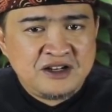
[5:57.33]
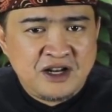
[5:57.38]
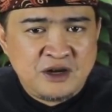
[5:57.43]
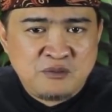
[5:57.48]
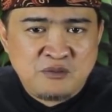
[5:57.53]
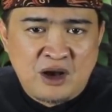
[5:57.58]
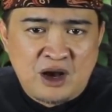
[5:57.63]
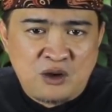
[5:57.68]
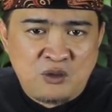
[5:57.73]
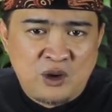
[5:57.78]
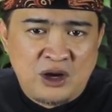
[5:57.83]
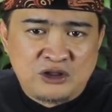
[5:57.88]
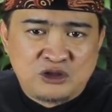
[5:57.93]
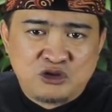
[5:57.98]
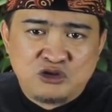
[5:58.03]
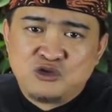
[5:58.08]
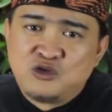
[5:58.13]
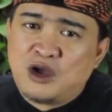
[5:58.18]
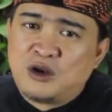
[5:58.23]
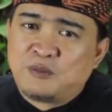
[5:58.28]
Dan bahwa
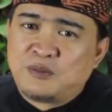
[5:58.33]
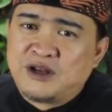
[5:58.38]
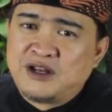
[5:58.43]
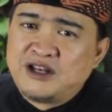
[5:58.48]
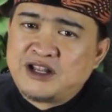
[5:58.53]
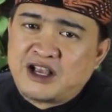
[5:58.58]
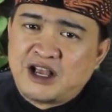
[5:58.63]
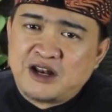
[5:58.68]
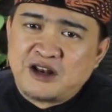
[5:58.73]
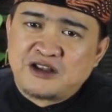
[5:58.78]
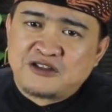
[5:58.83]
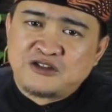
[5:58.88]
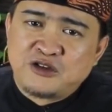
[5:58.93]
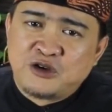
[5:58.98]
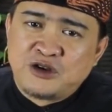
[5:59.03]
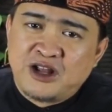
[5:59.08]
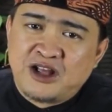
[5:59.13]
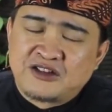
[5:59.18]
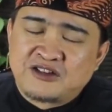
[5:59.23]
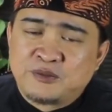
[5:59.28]
tujuan pendidikan
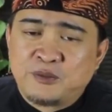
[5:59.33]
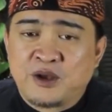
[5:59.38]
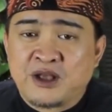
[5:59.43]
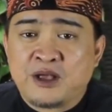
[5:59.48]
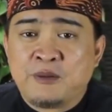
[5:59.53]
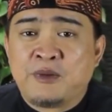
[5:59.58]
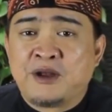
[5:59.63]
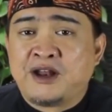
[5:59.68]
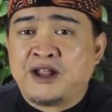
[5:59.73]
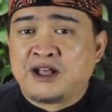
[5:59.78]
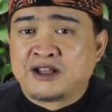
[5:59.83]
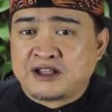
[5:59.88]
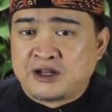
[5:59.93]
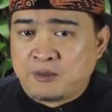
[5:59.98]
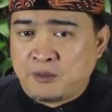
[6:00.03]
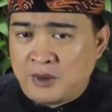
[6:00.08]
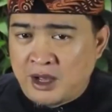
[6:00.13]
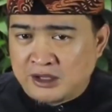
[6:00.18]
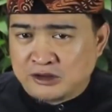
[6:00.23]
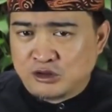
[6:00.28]
nasional sebagaimana yang
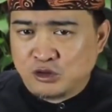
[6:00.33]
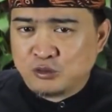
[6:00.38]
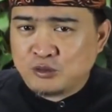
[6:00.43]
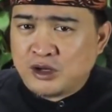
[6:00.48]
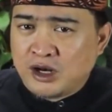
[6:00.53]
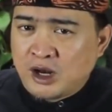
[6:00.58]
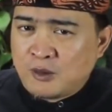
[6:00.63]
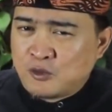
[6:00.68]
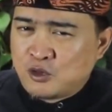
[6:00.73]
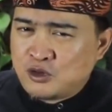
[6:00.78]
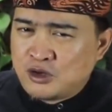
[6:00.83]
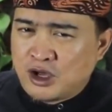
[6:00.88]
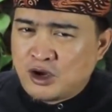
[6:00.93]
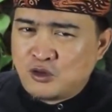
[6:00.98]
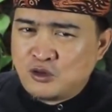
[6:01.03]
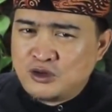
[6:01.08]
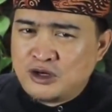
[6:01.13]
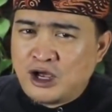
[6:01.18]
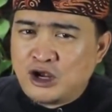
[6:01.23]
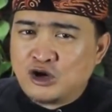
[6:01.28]
termaktub dalam
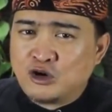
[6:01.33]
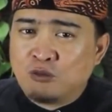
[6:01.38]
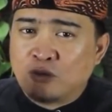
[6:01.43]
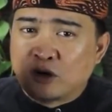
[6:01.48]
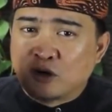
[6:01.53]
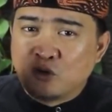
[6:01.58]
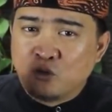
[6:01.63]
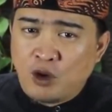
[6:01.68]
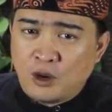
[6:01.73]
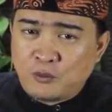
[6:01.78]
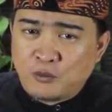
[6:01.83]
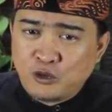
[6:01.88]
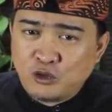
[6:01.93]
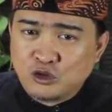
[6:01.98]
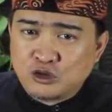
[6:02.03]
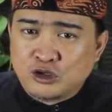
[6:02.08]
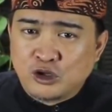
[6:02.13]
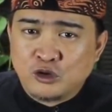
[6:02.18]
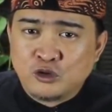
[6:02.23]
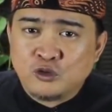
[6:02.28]
Undang-Undang Nomor
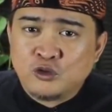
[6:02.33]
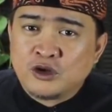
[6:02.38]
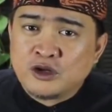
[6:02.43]
20 Tahun